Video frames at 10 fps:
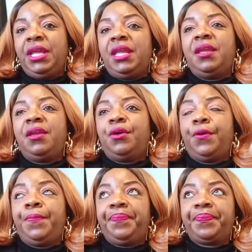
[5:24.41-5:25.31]
Et
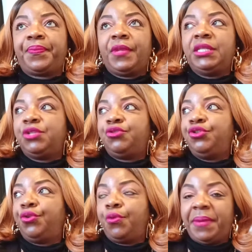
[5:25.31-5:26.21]
euh, je suis
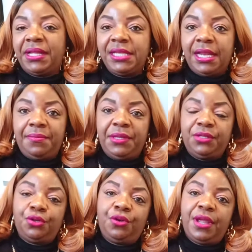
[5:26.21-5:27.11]
donc repartie à la
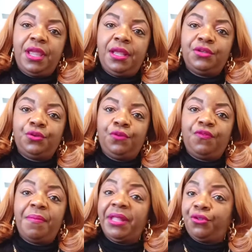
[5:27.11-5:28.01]
maison et je
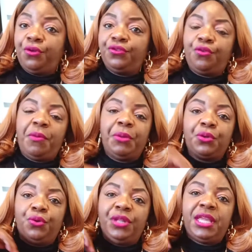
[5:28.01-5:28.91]
vois ma tante, maman
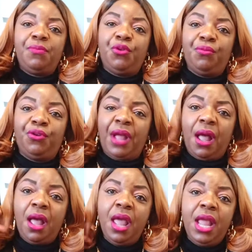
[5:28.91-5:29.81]
Godet, qui me demande Ah,